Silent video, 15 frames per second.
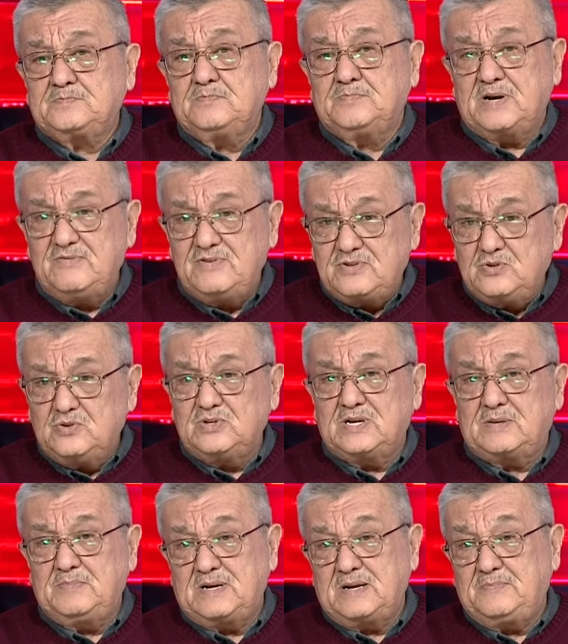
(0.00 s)

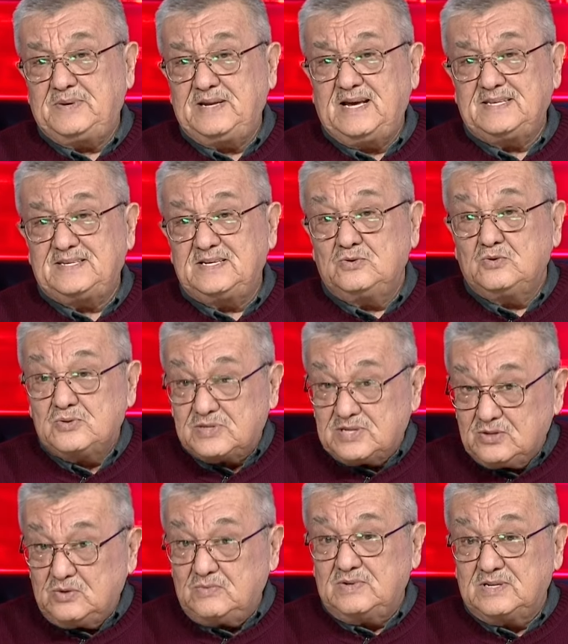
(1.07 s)
проведенных мероприятий
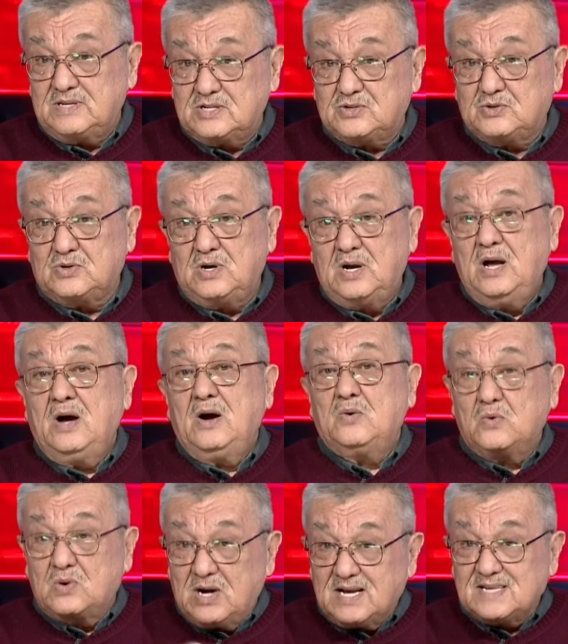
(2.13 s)
установлено, что
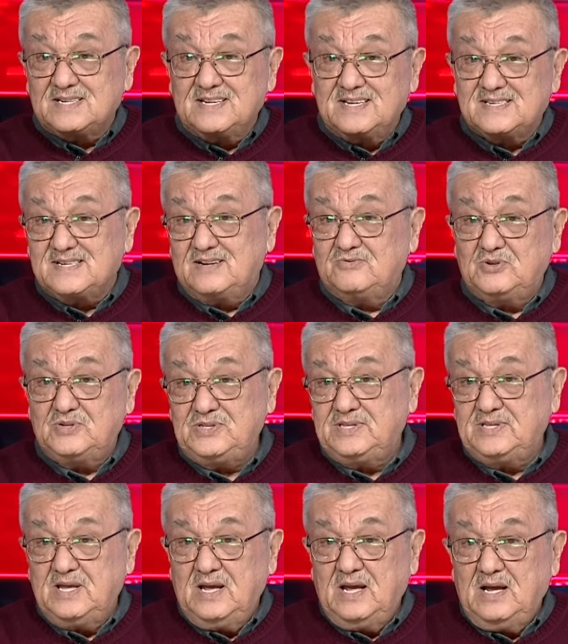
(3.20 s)
указанный
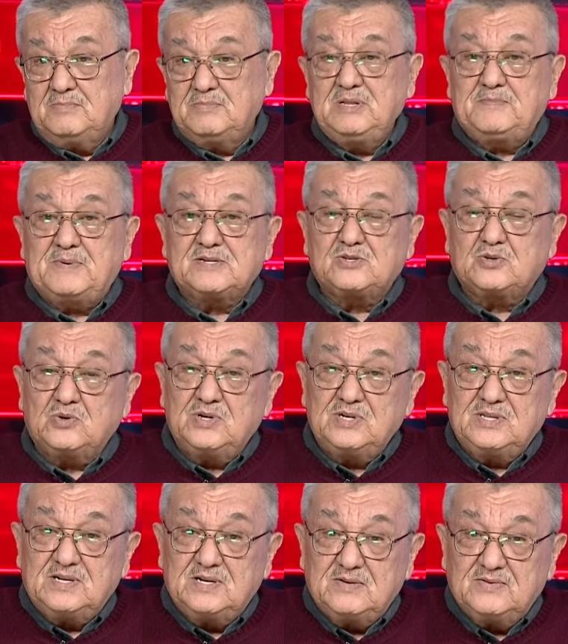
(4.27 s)
завод был
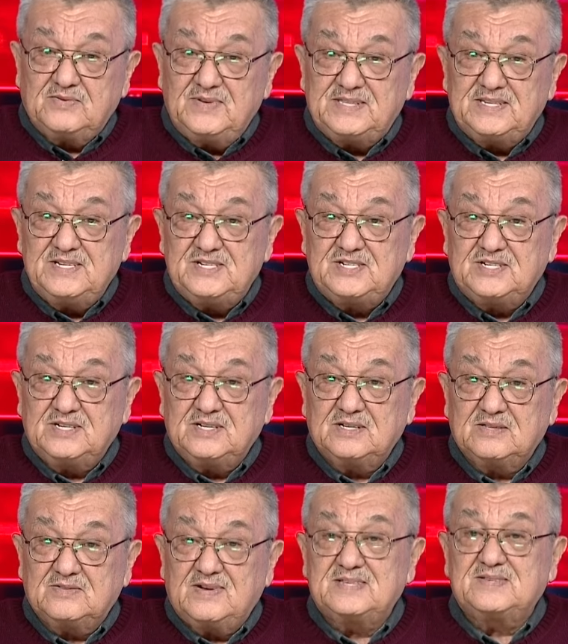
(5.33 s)
построен в
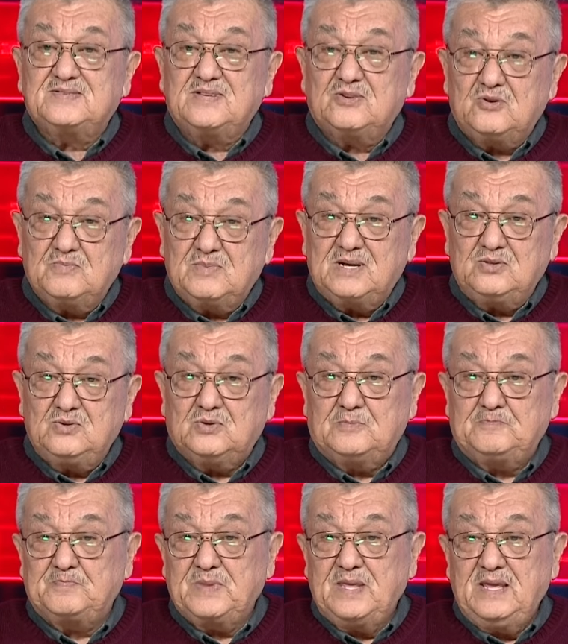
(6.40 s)
2022
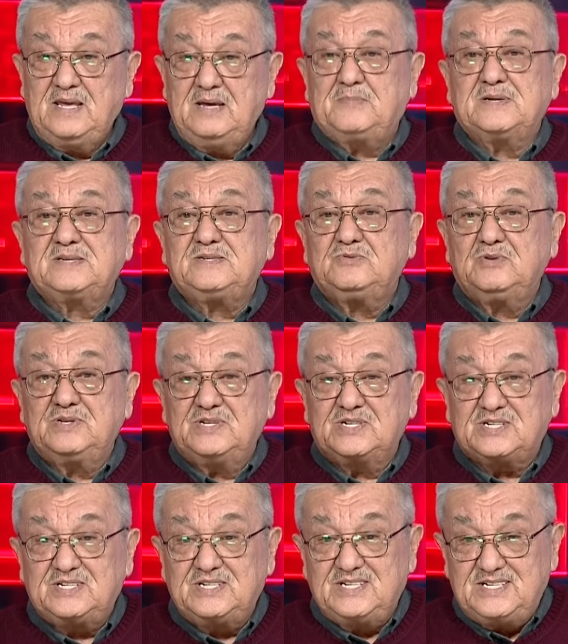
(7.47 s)
году и по
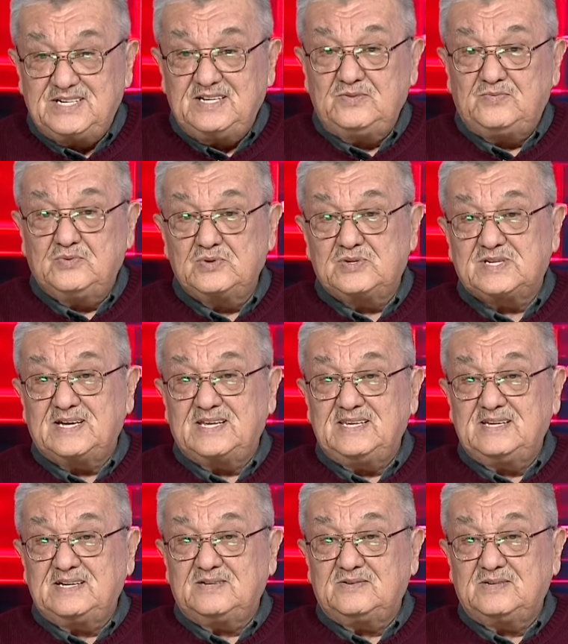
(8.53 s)
сегодняшний день
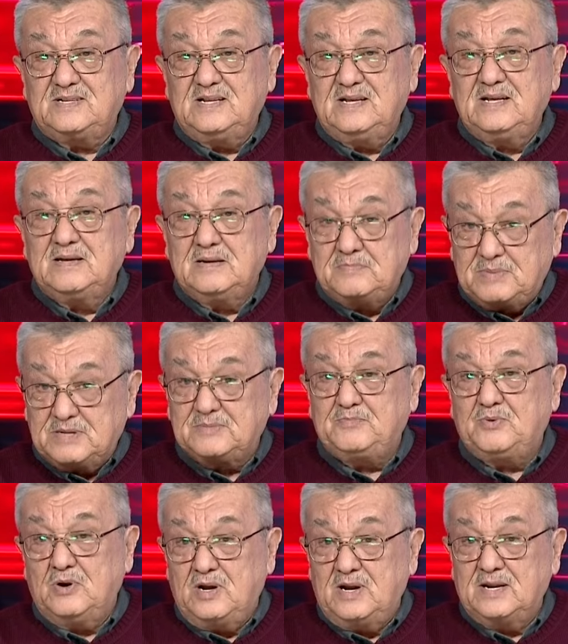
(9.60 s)
функционировал
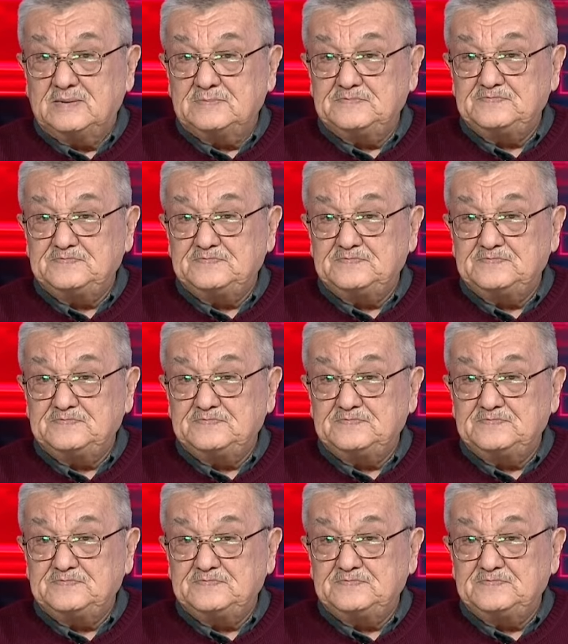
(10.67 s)
подпольно.